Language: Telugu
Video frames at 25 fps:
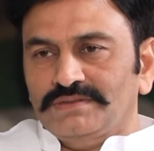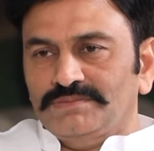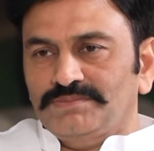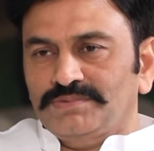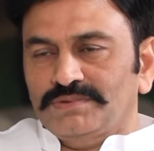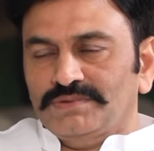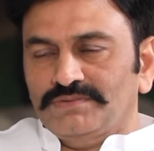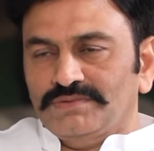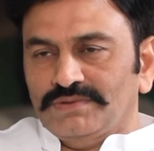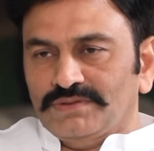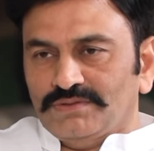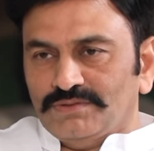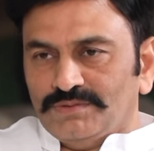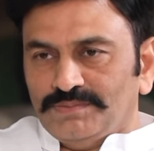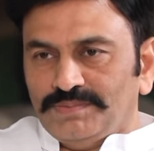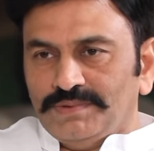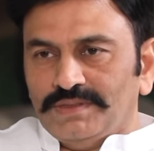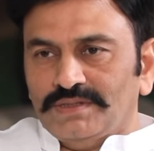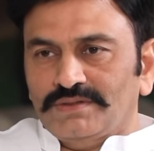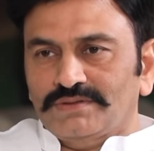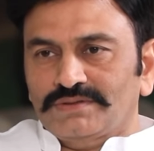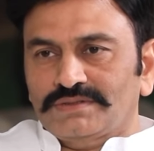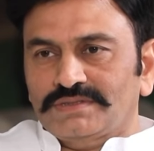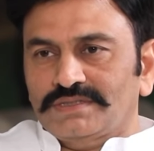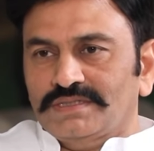ఇప్పుడు వెయ్యి
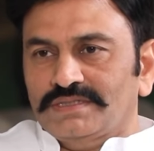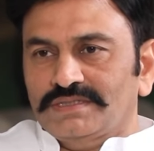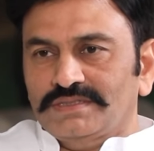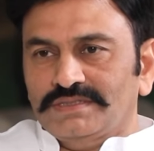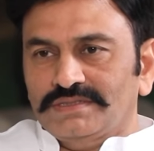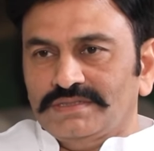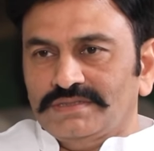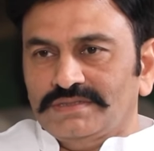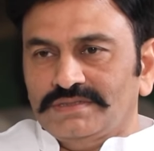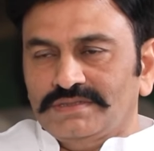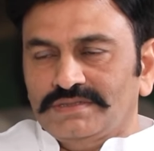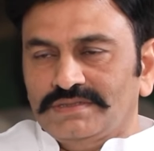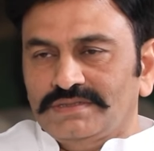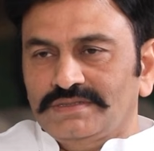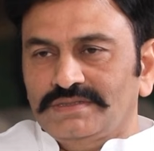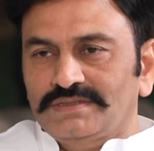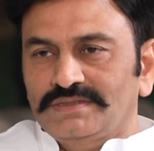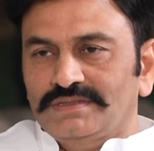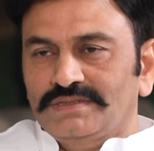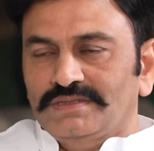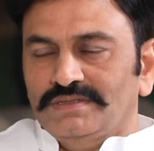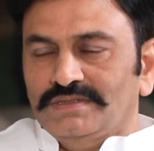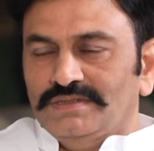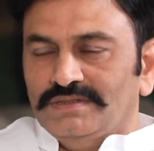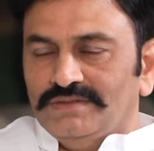రూపాయలు వస్తుంది
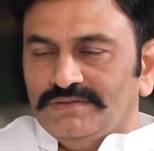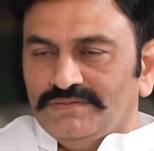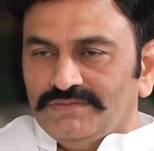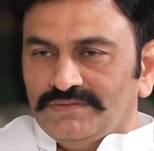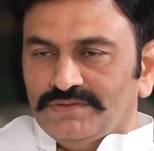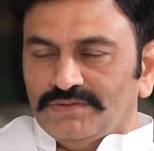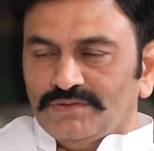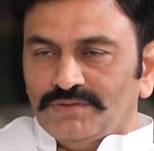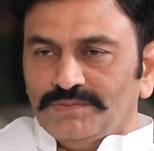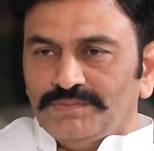వెయ్యి